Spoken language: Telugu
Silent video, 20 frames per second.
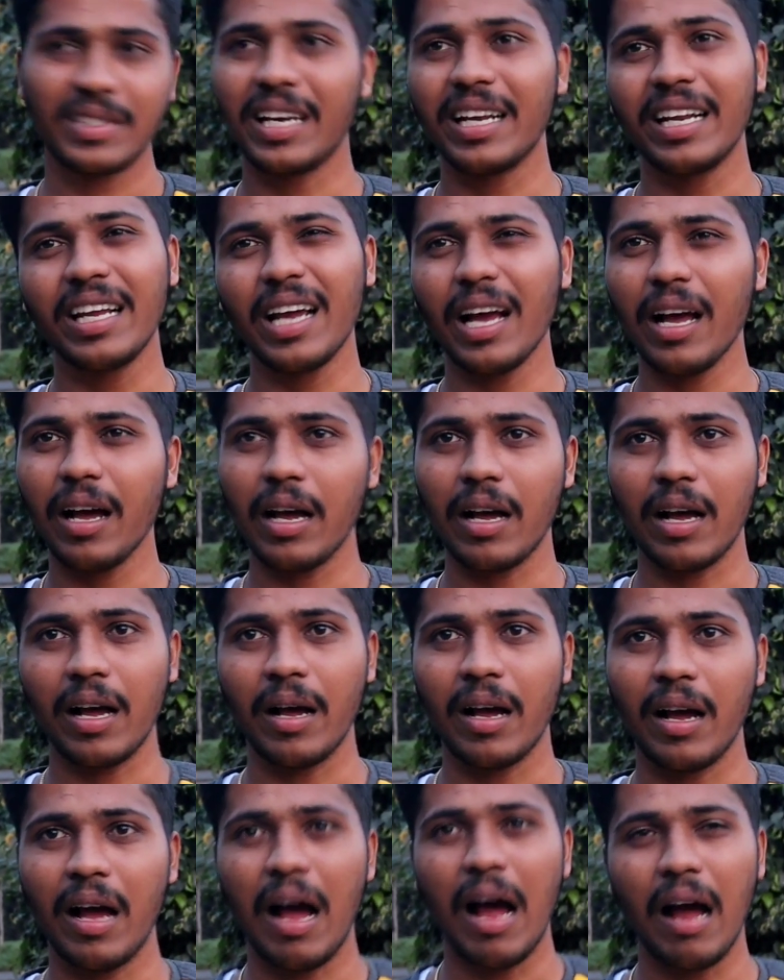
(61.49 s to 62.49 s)
సరిగా
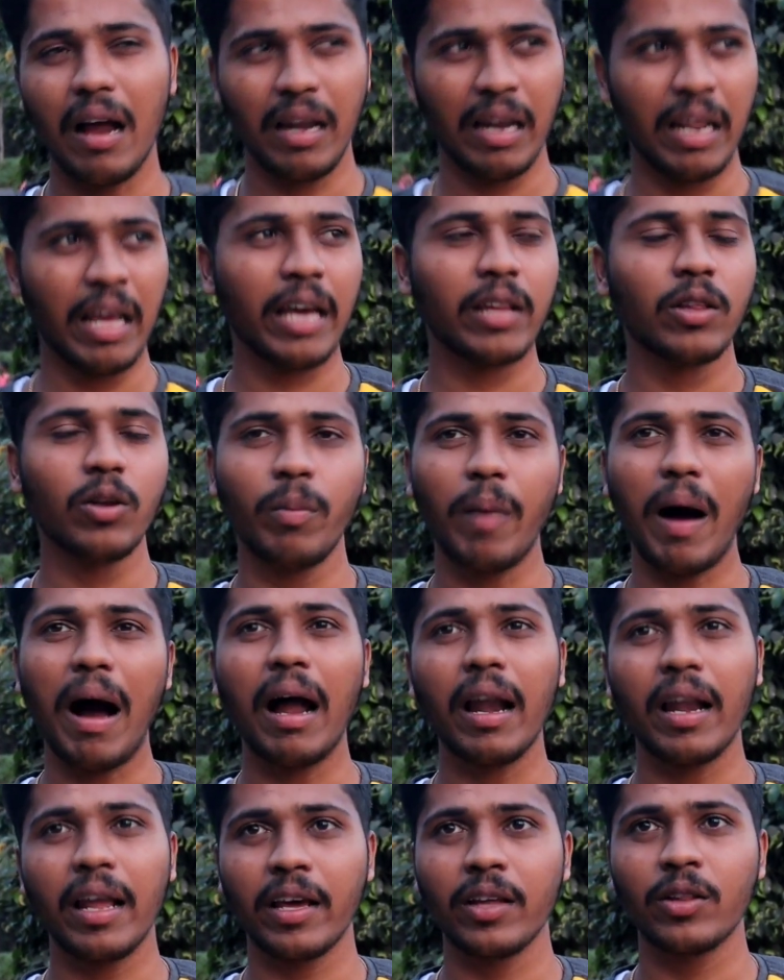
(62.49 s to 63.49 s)
లేదు
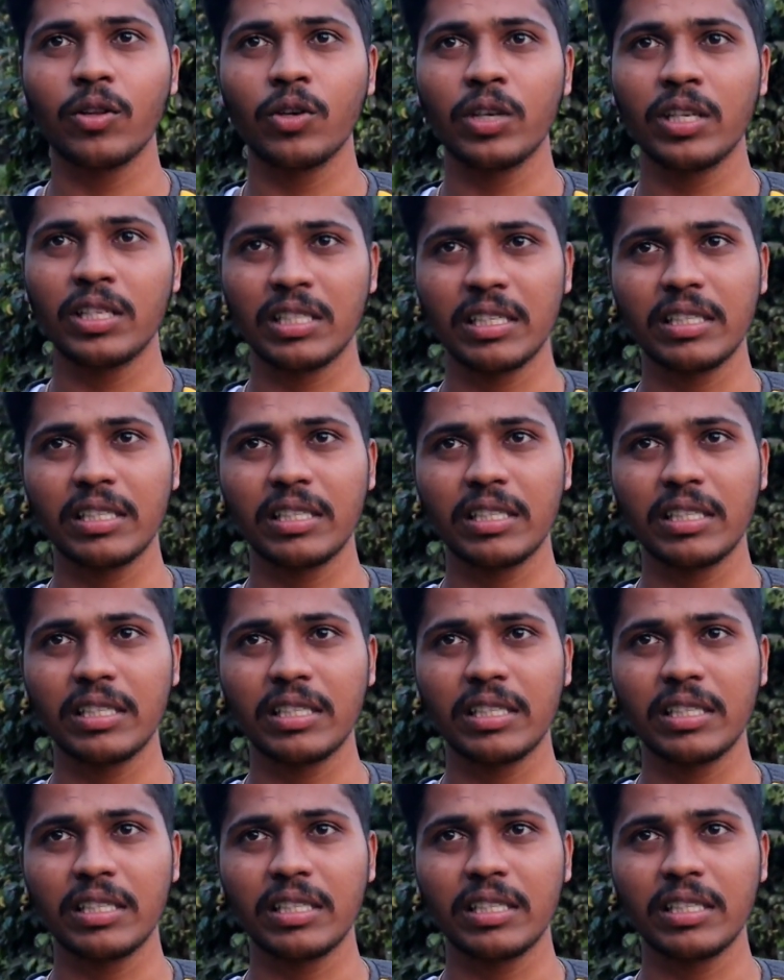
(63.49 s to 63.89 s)
బాగాలేదు ఈ